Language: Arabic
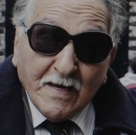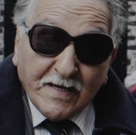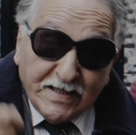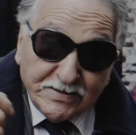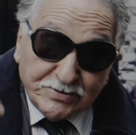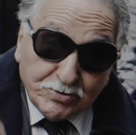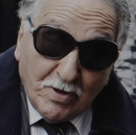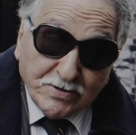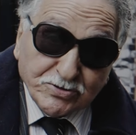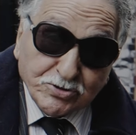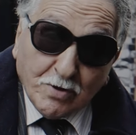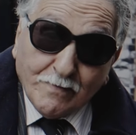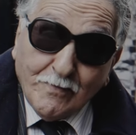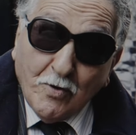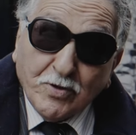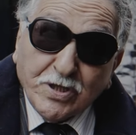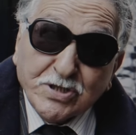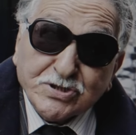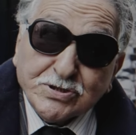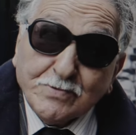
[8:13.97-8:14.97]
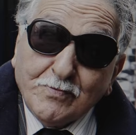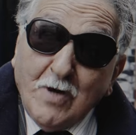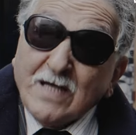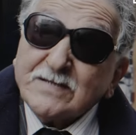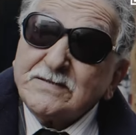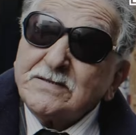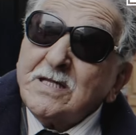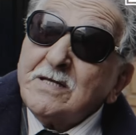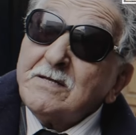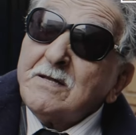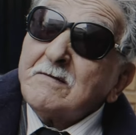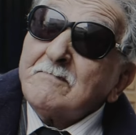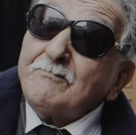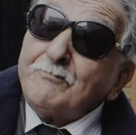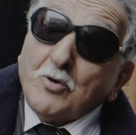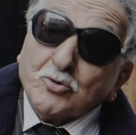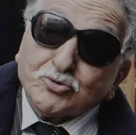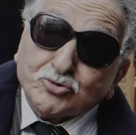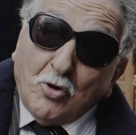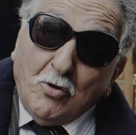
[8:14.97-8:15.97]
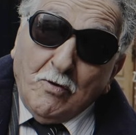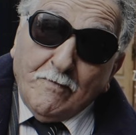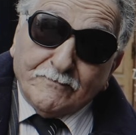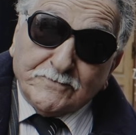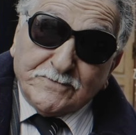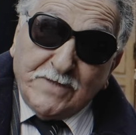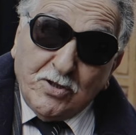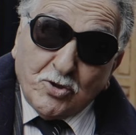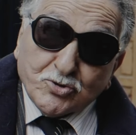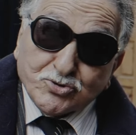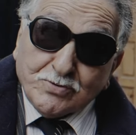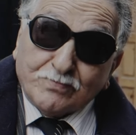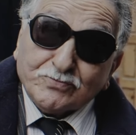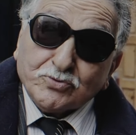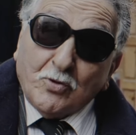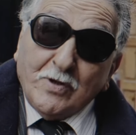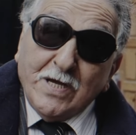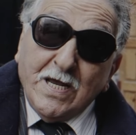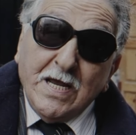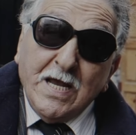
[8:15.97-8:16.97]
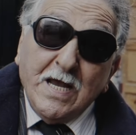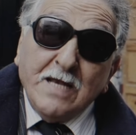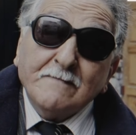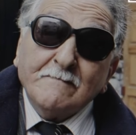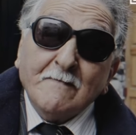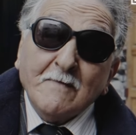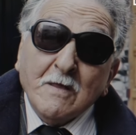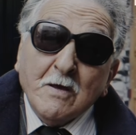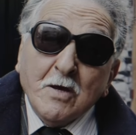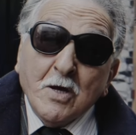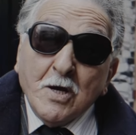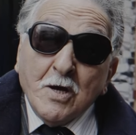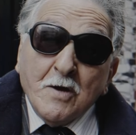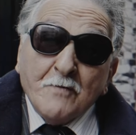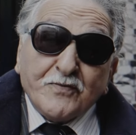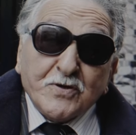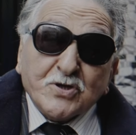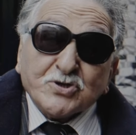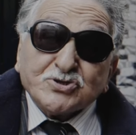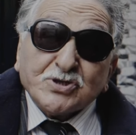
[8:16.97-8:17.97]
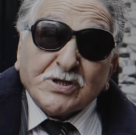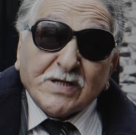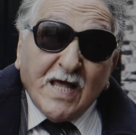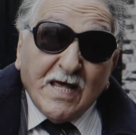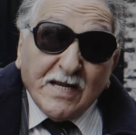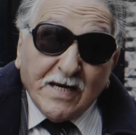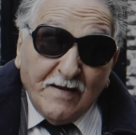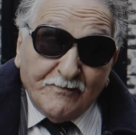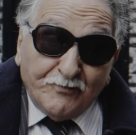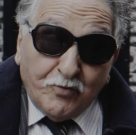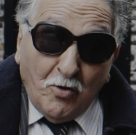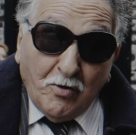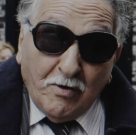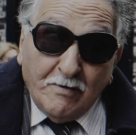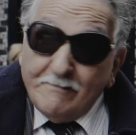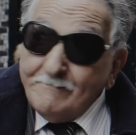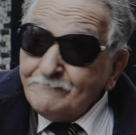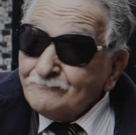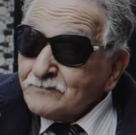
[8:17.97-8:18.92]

كيديروا واحد التقبه وكيجيب واحد البوطو ديال الخشب طويل فيه زراره فوق